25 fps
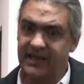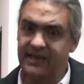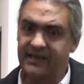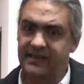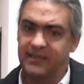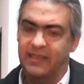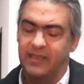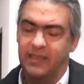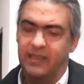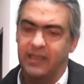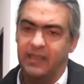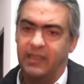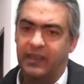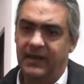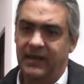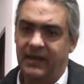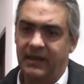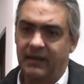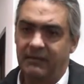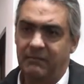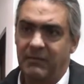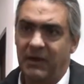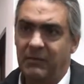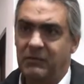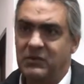
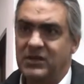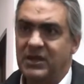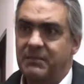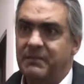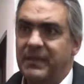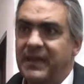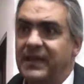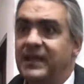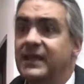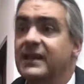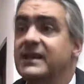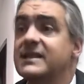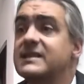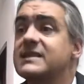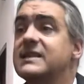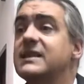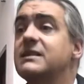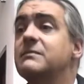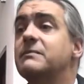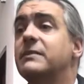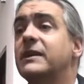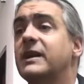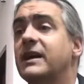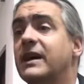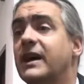este, vamos a pedirle
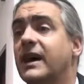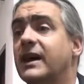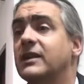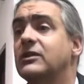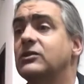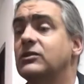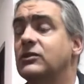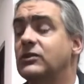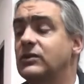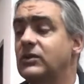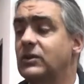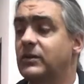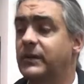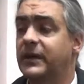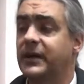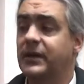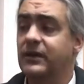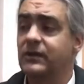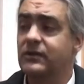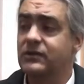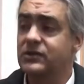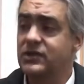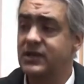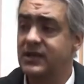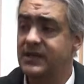siempre a todos los
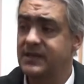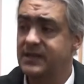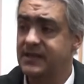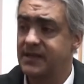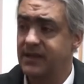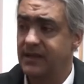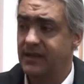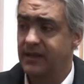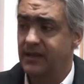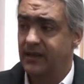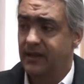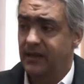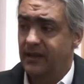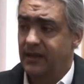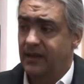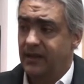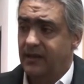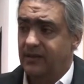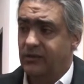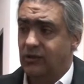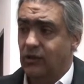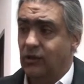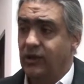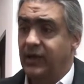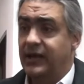barrierochenses
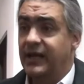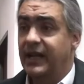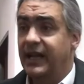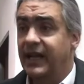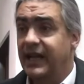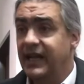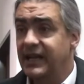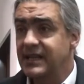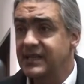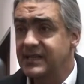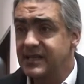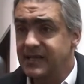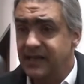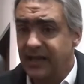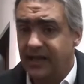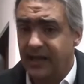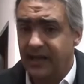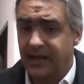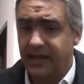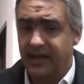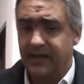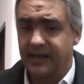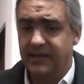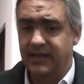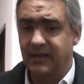tolerancia,
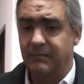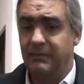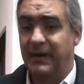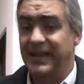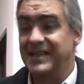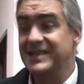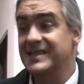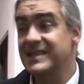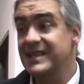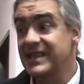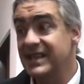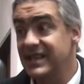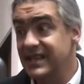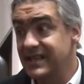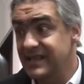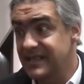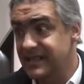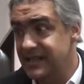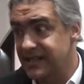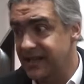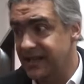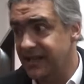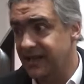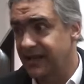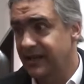este,
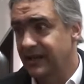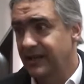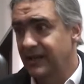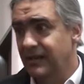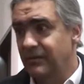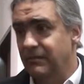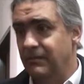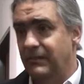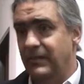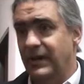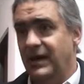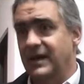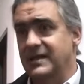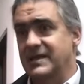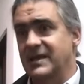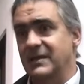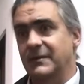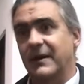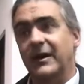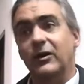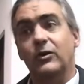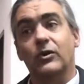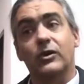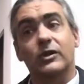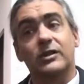paciencia, se
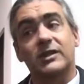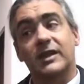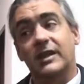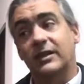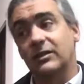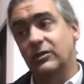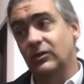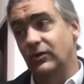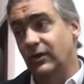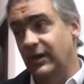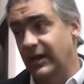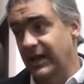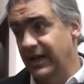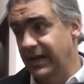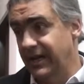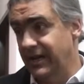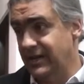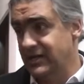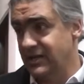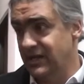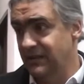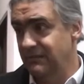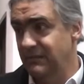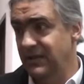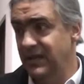va a cortar toda la
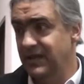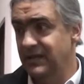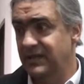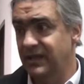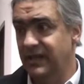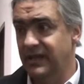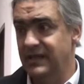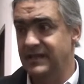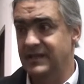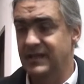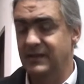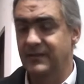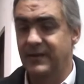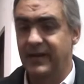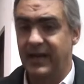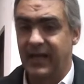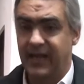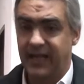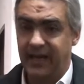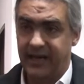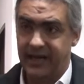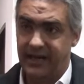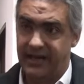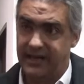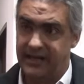calle Mitre, se van a
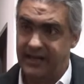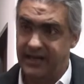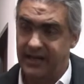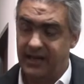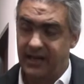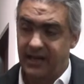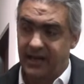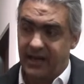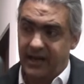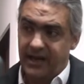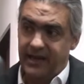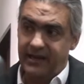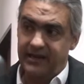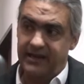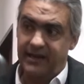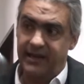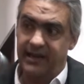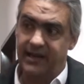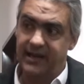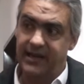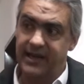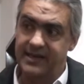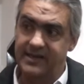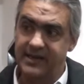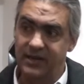dejar
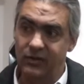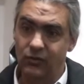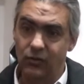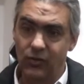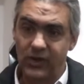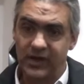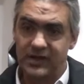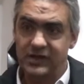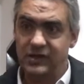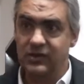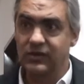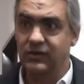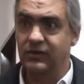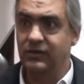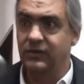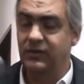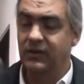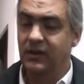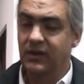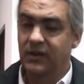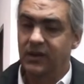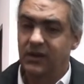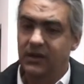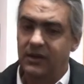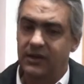este, la circulación
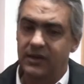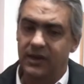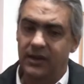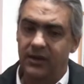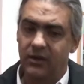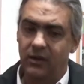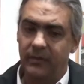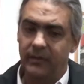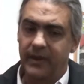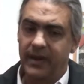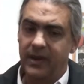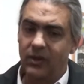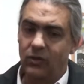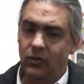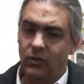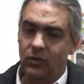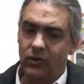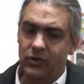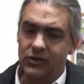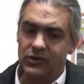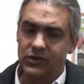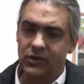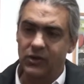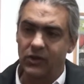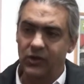de los
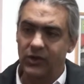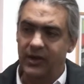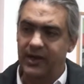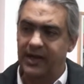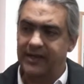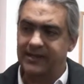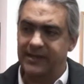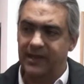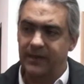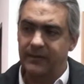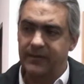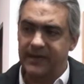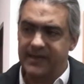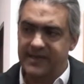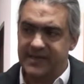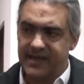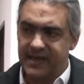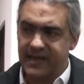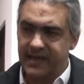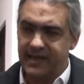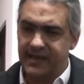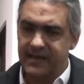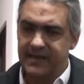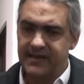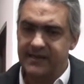vehículos solo de las
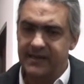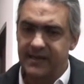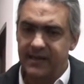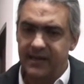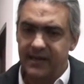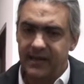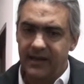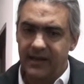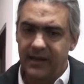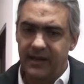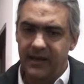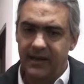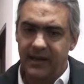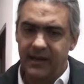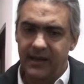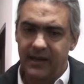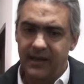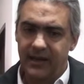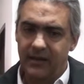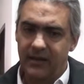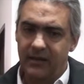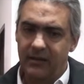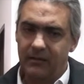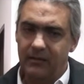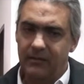transversales,
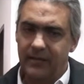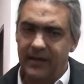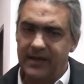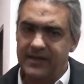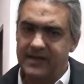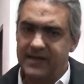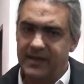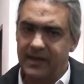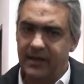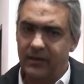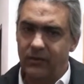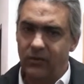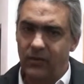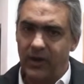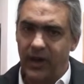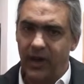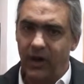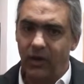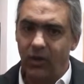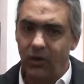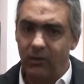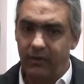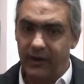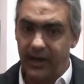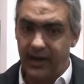eh, va a ser una
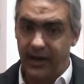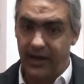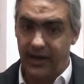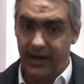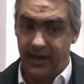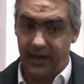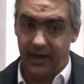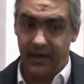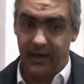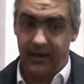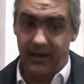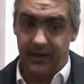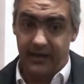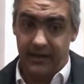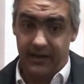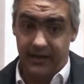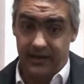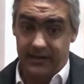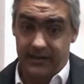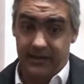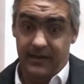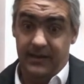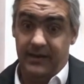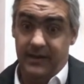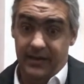obra
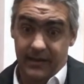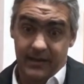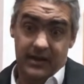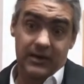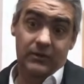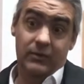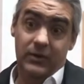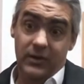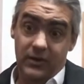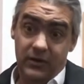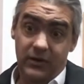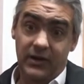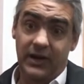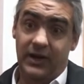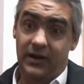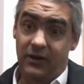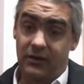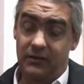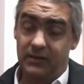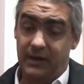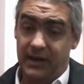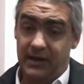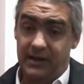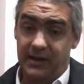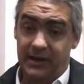este, que, bueno,
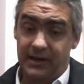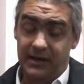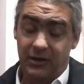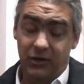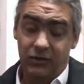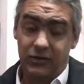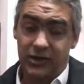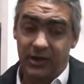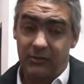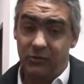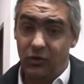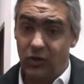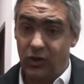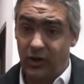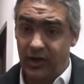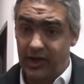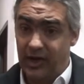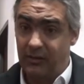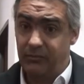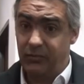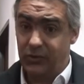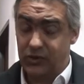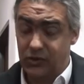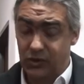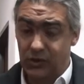que, contamos con el
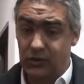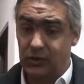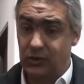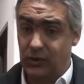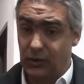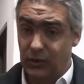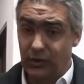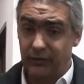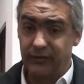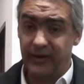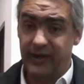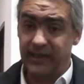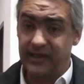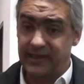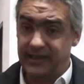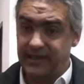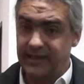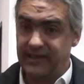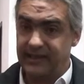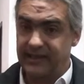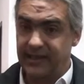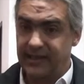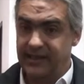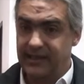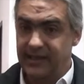apoyo de todos los
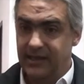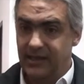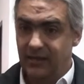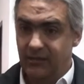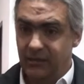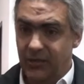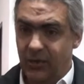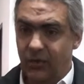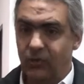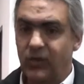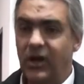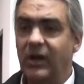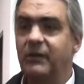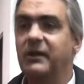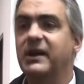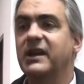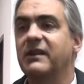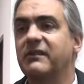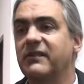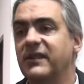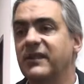frentistas, pero una vez que